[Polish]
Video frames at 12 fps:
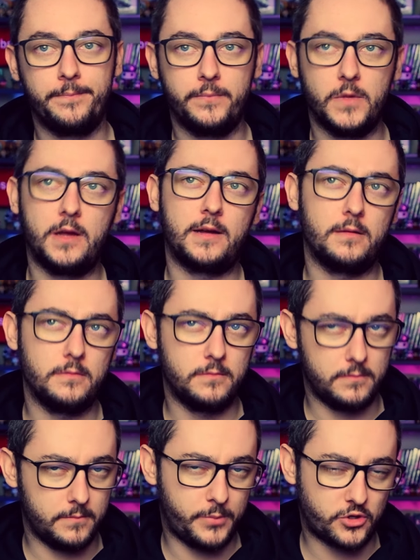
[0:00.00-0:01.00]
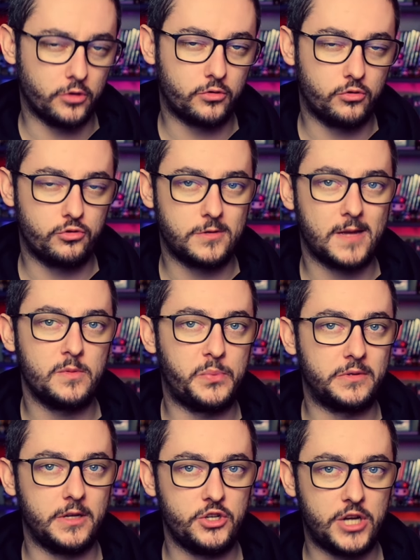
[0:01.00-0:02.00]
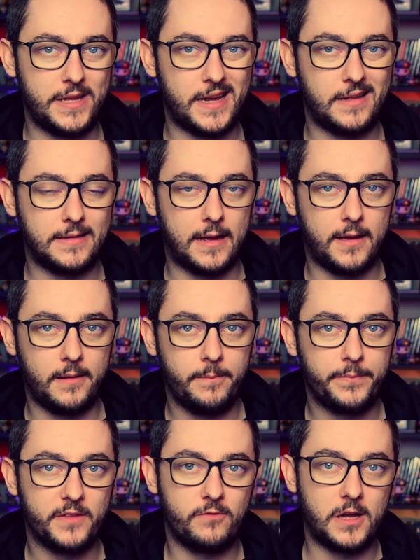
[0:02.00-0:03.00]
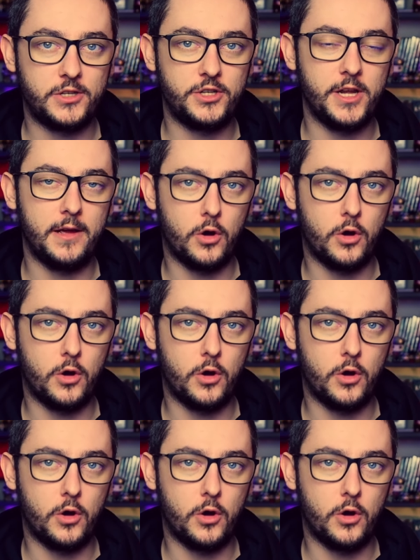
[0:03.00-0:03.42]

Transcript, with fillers: na no, początku rzucamy podejrzenia na właśnie